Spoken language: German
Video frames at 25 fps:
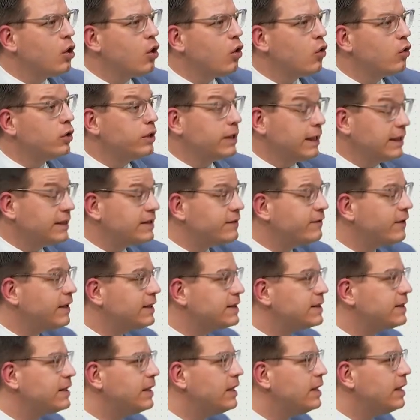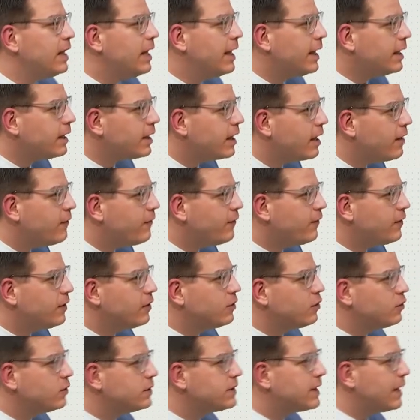Und das, was den Lehrkräften
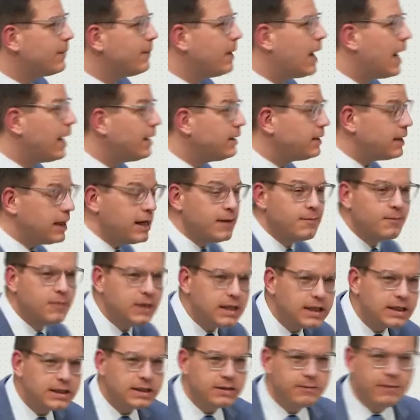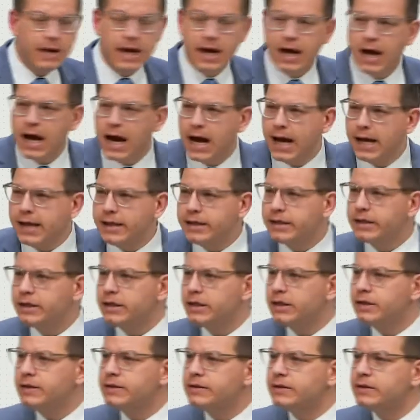in unserem Land eben nicht mehr
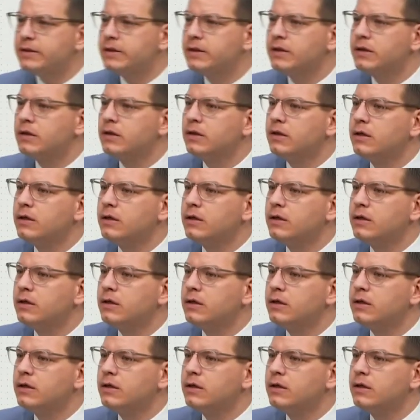reicht, ist,